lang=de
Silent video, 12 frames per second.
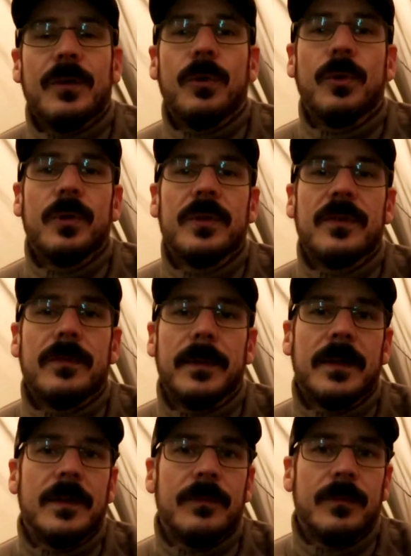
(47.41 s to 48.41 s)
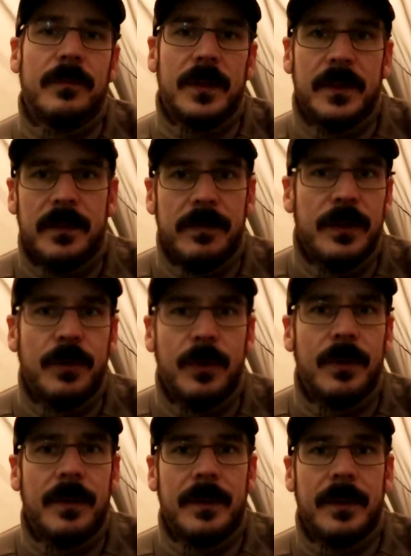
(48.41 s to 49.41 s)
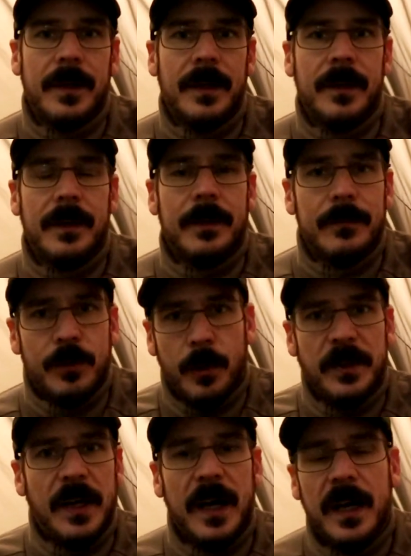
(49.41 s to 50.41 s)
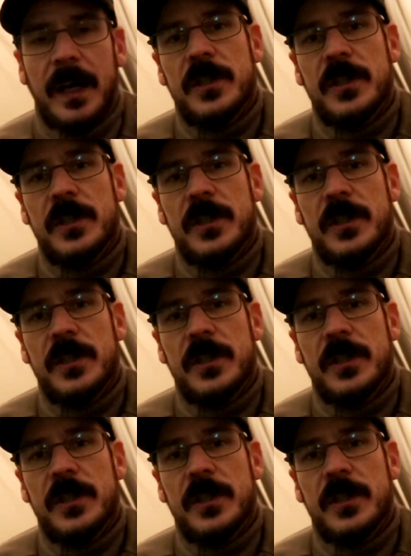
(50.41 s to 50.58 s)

Und wenn ihr mir in die Video-Kommentare ähm,